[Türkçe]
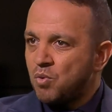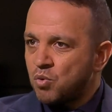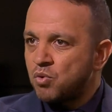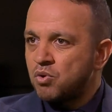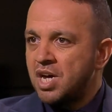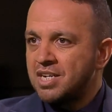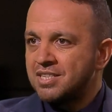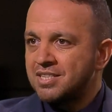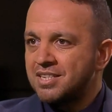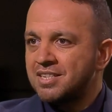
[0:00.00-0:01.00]

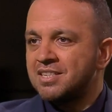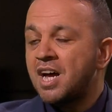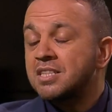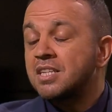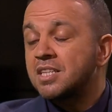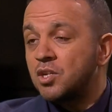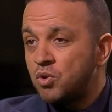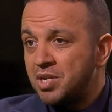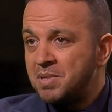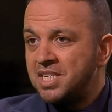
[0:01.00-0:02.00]
okurlar rahatlıkla
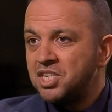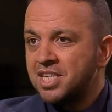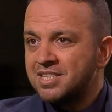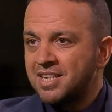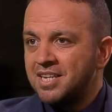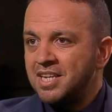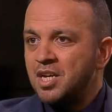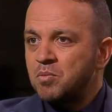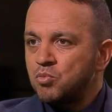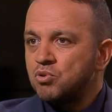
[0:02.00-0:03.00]
görebilecekse
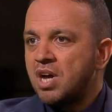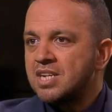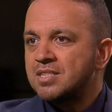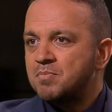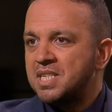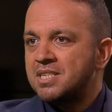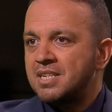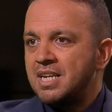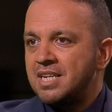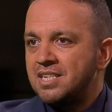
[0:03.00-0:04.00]
bu tarz
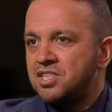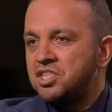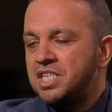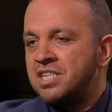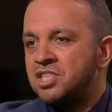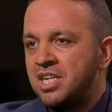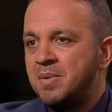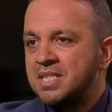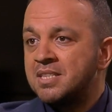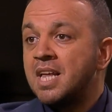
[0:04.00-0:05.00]
bir şiir
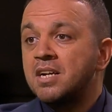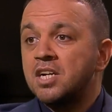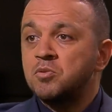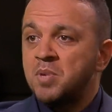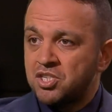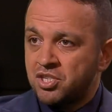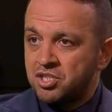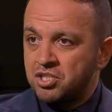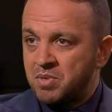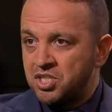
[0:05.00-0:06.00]
incelemesinden kaçmaya
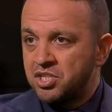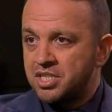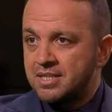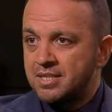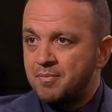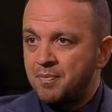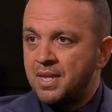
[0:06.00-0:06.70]
çalıştım açıkçası.